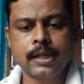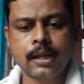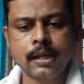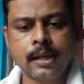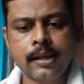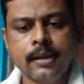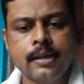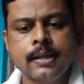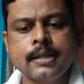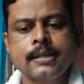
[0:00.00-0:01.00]
জানালেন
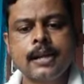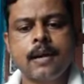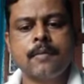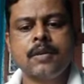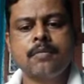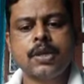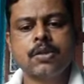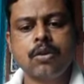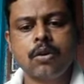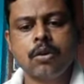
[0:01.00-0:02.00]
যে আমি বিশ
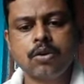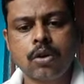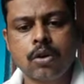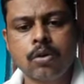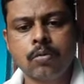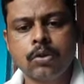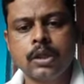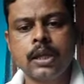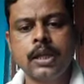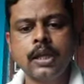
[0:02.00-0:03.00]
লক্ষ
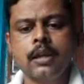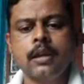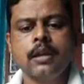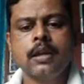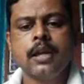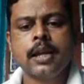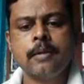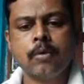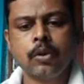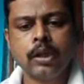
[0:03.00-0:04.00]
স্বর্ণমুদ্রা দিয়ে
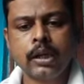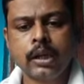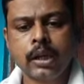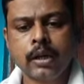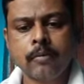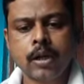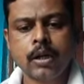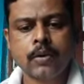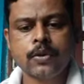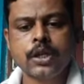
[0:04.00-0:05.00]
এই মন্দিরটা নির্মাণ
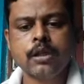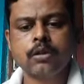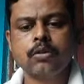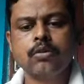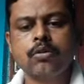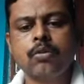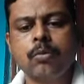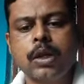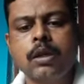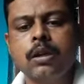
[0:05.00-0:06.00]
করেছি অথচ
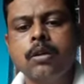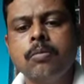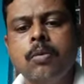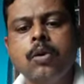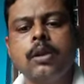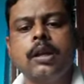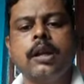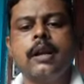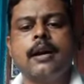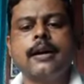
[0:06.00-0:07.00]
তুমি
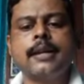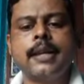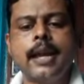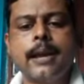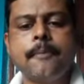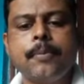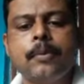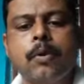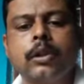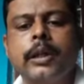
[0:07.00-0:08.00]
মন্দিরে না গিয়ে
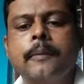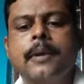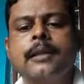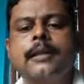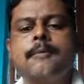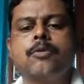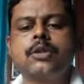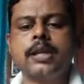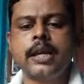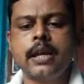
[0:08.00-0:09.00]
পথের প্রান্তে
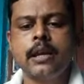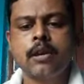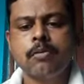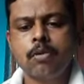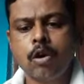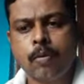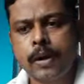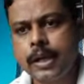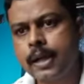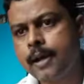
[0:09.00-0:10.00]
বসে
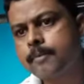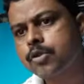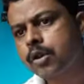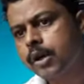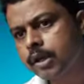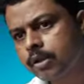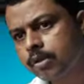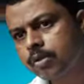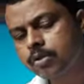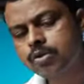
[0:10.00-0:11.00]
ভগবানের নাম সংকীর্তন
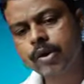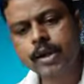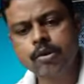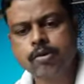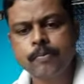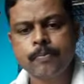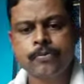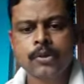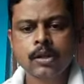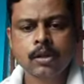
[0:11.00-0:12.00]
করছো কেন
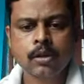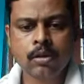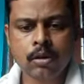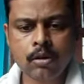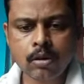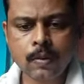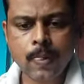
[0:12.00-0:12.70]
তখন